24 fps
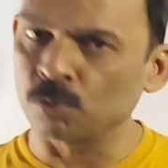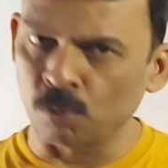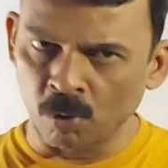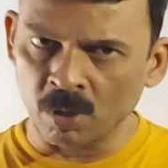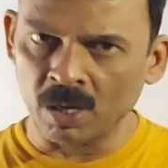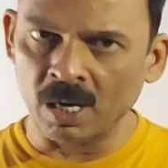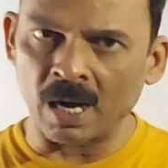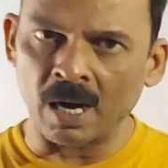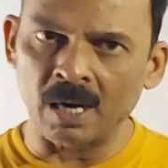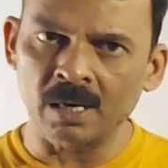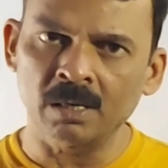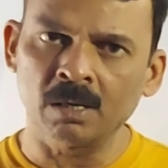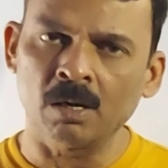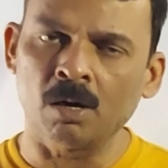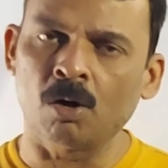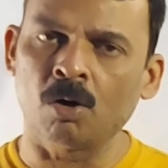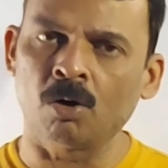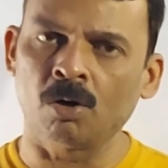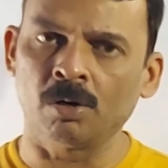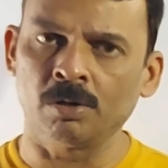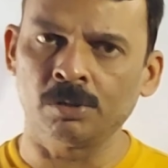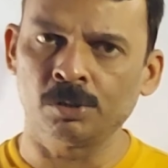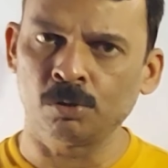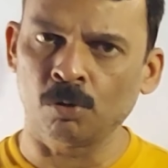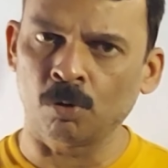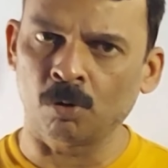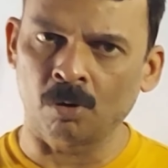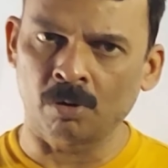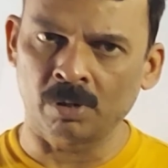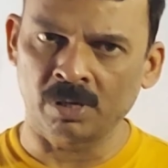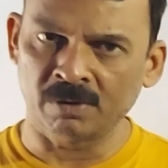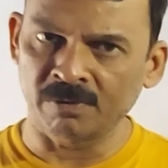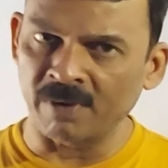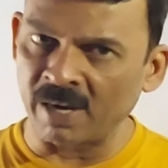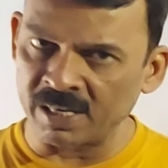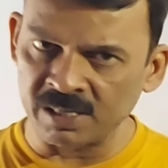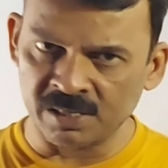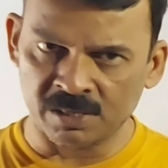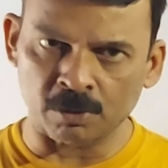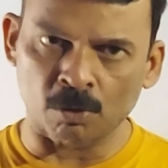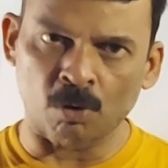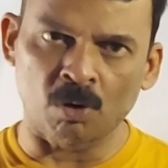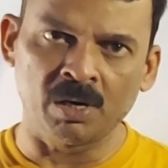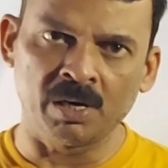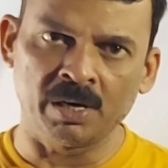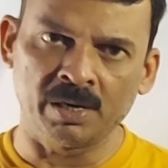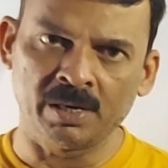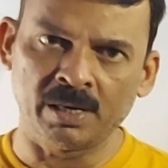स्कोर कार्ड और जो रिवाइज
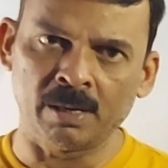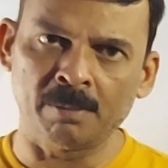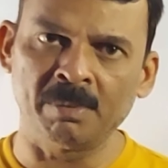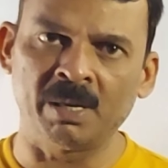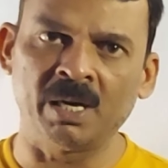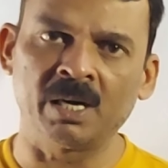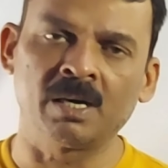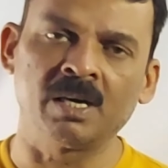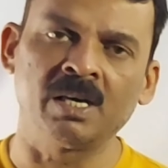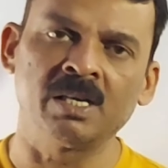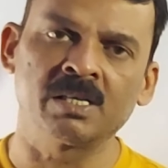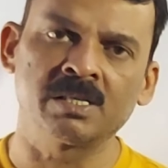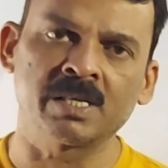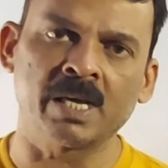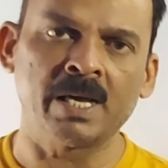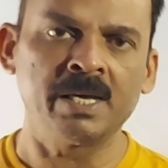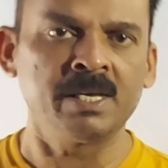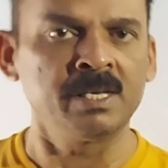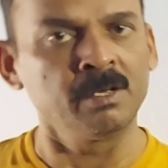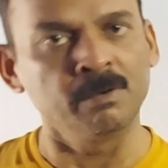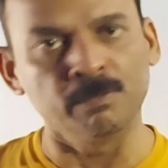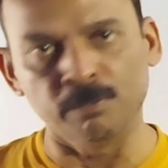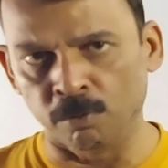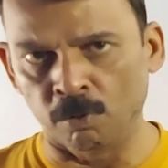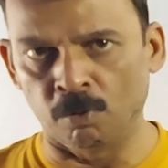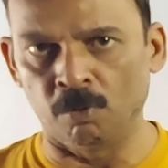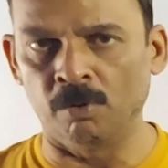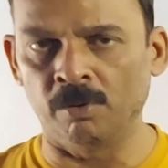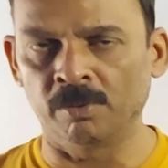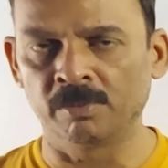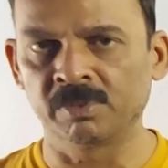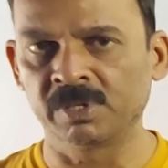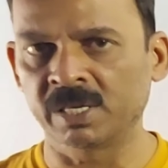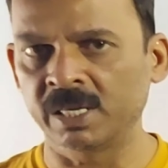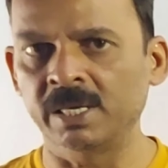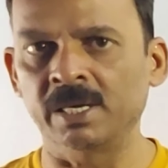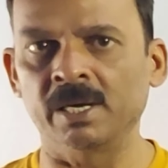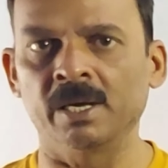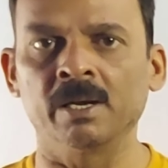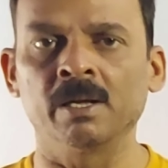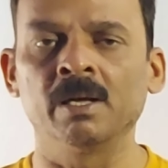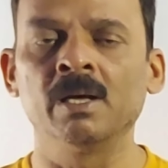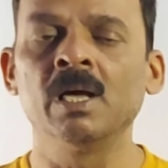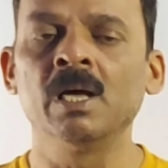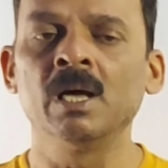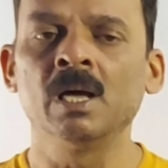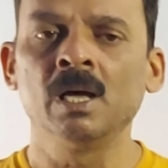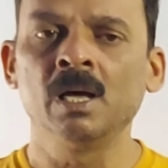ऑल इंडिया मेरिट लिस्ट आएगी वो ठीक
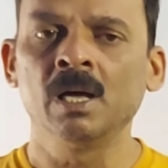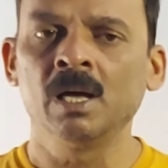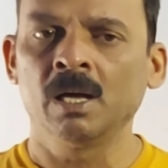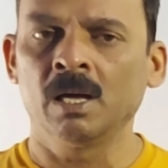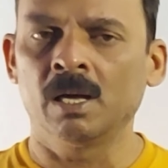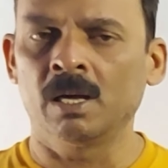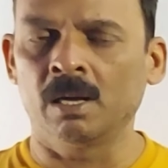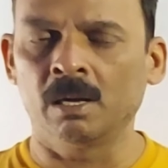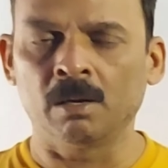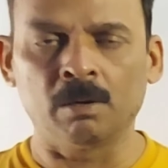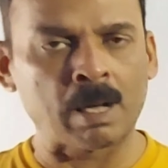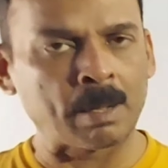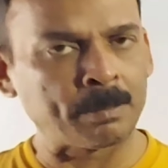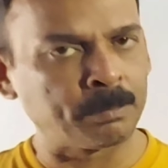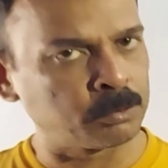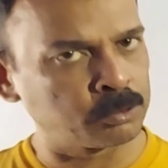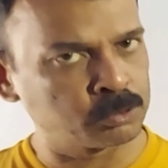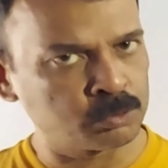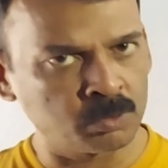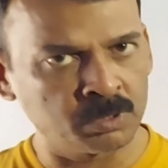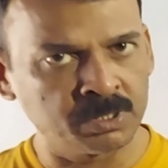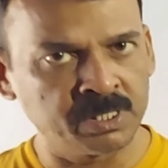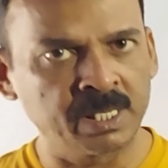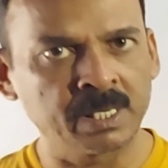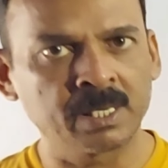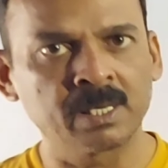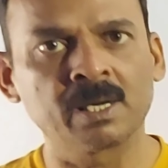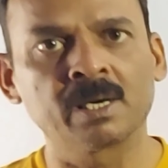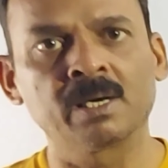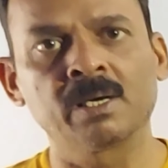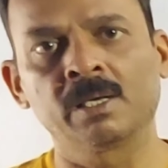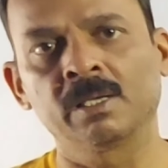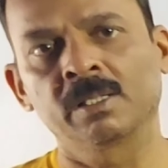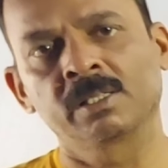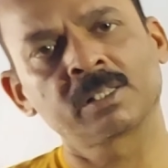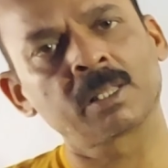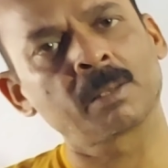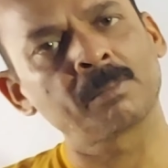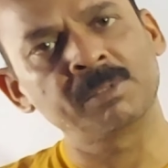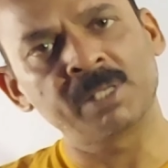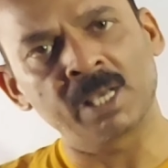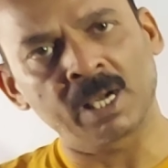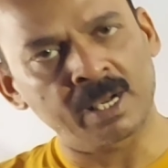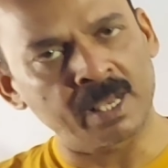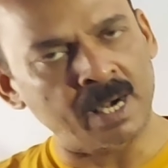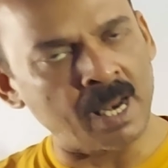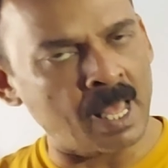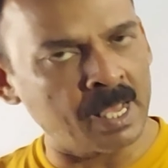है आप उसको देख कर ना तब
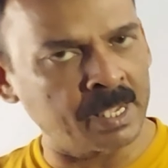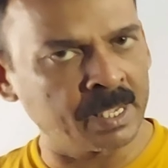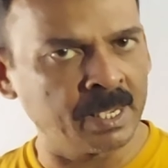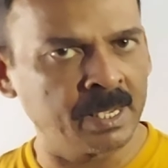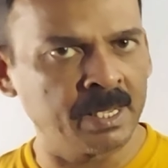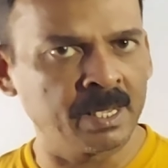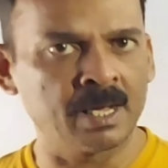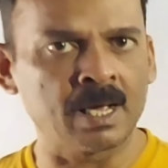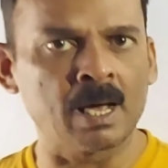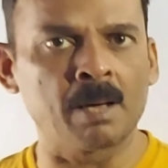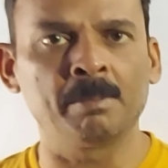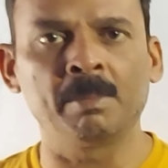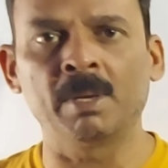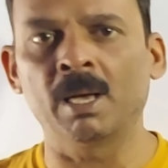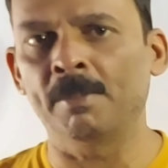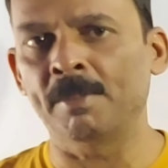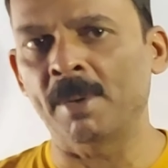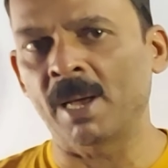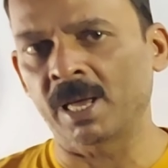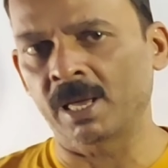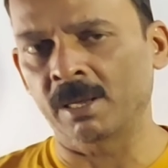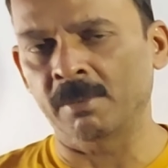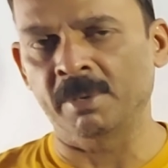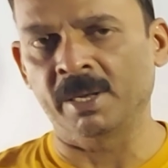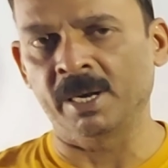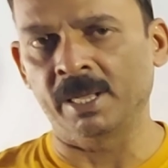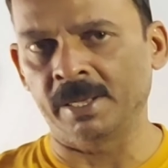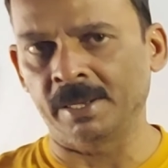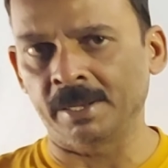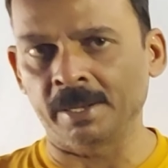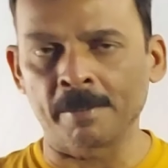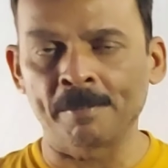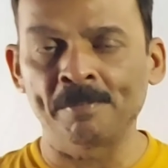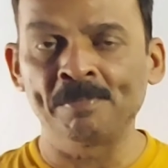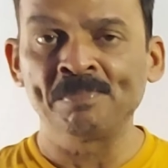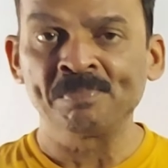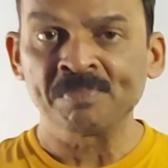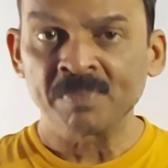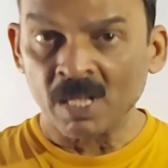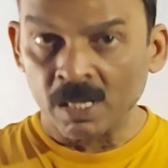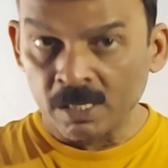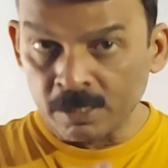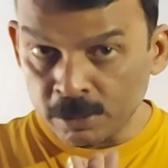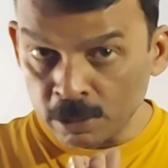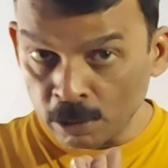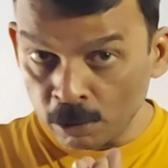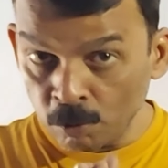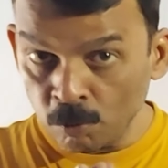जाकर आगे के काम में आप आगे बढ़ेंगे
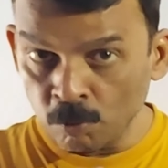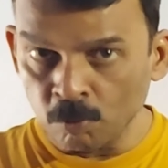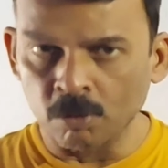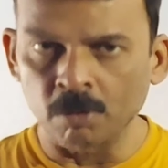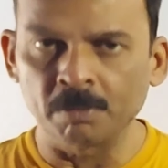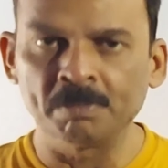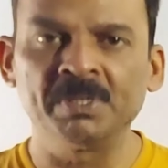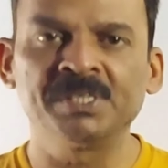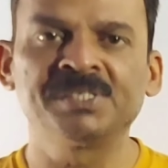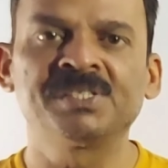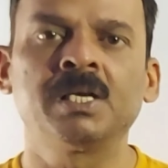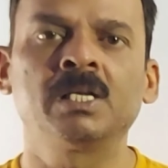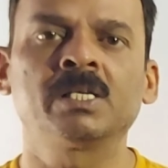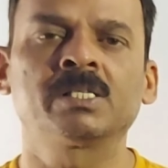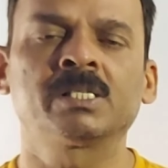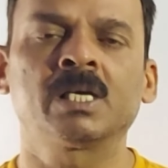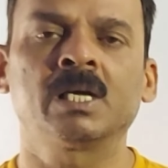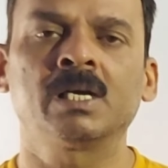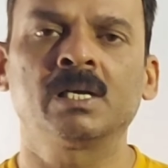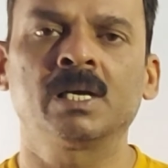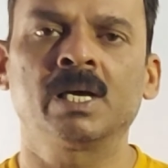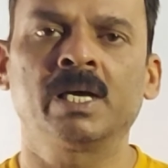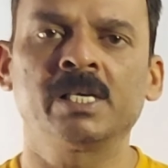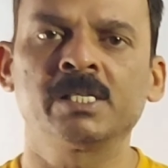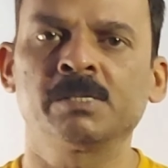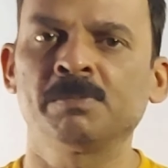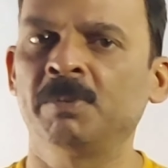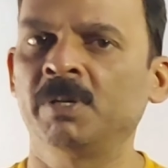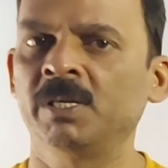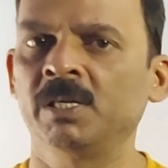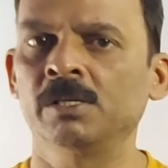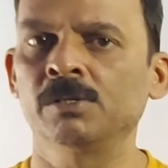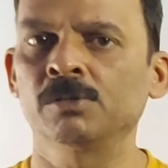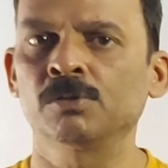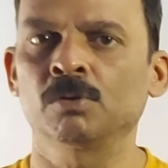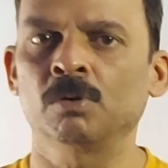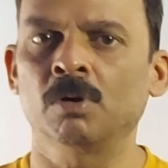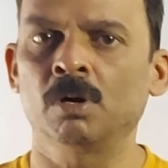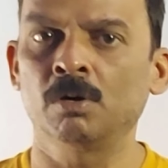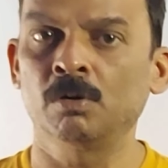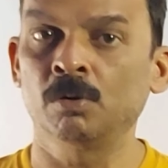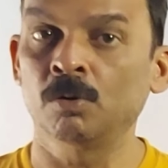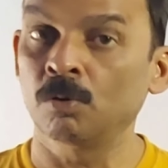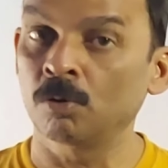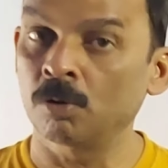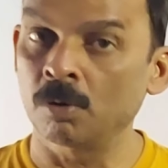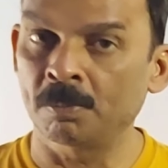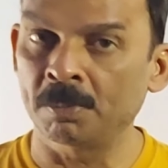जिन लोगों को पिछले साल का एक्सपीरियंस होगा
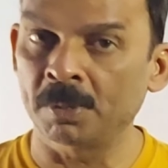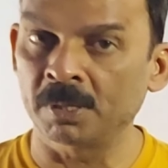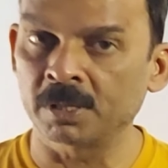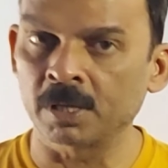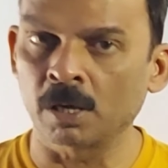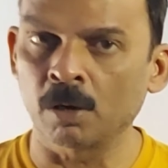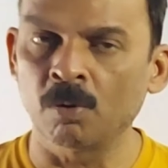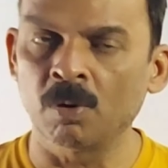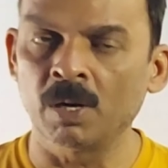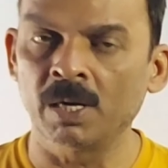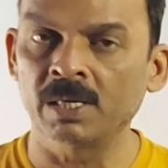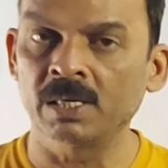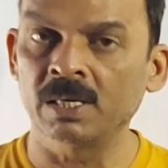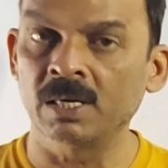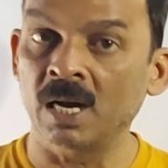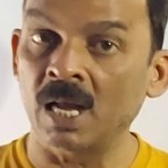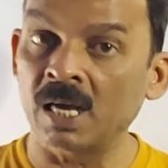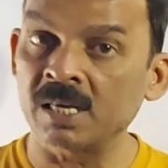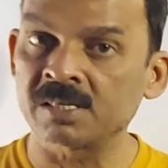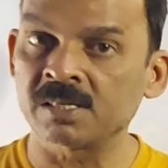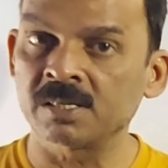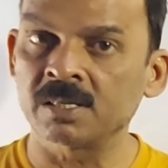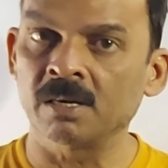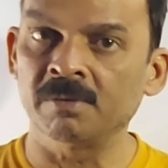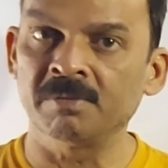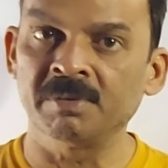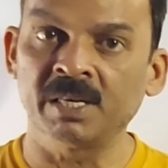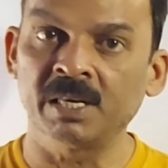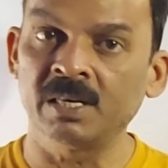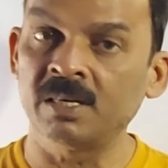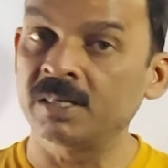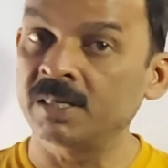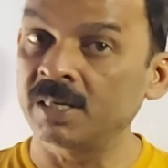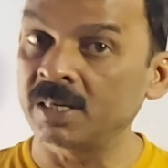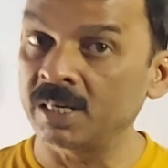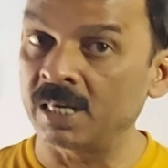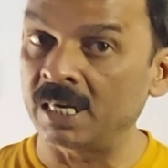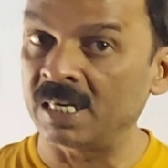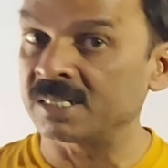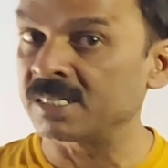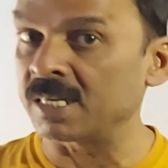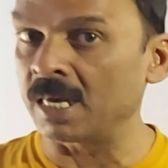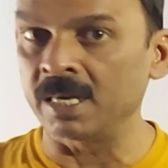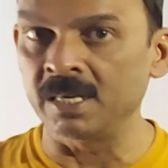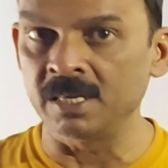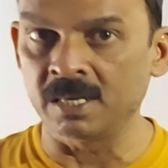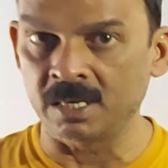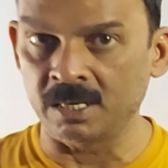उन लोगों को पता होगा कि लास्ट ईयर भी एन ने
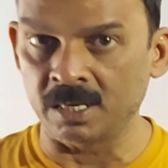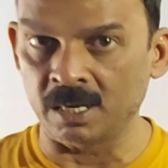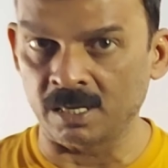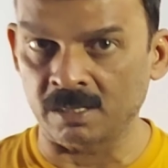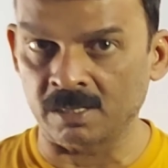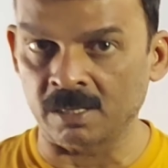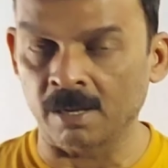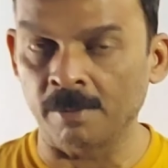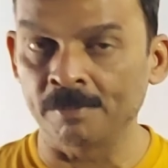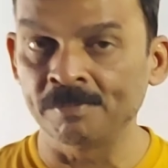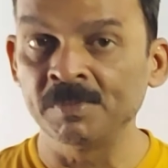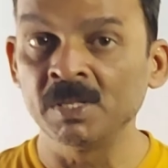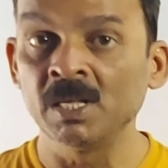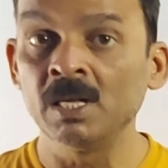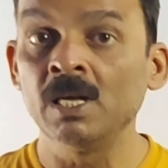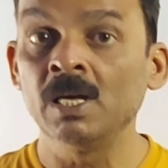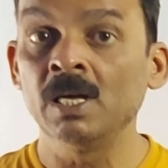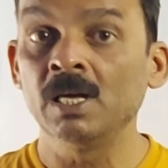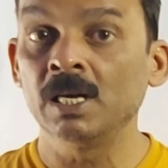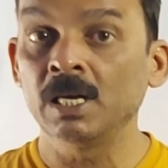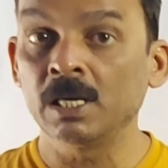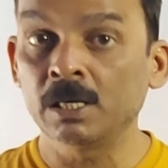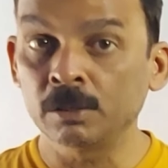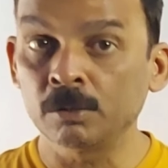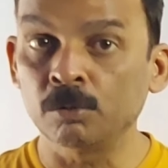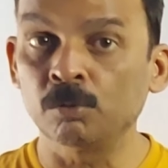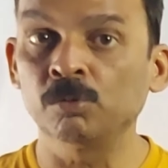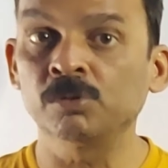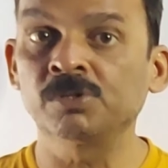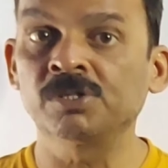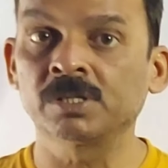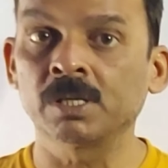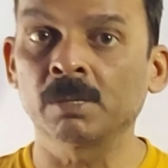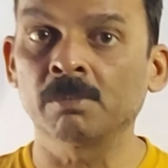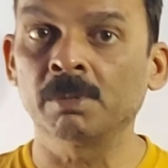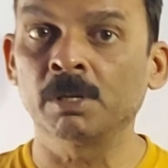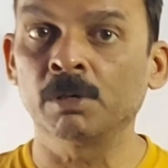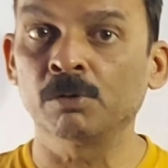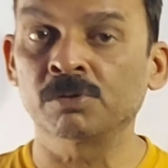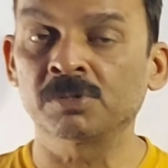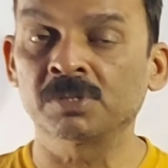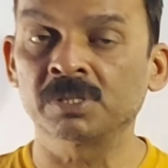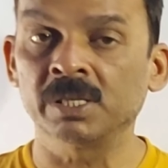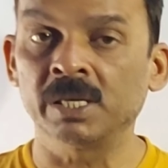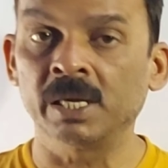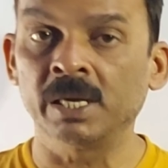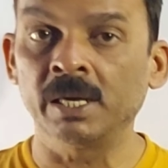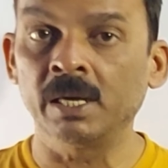ऐसा ही किया था लेकिन उस समय
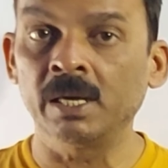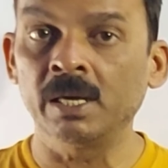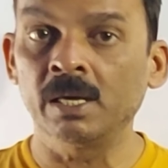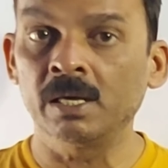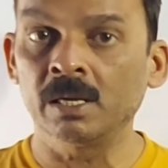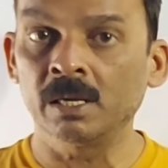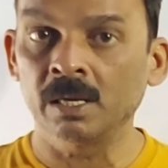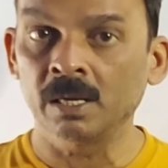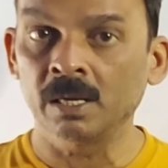उसने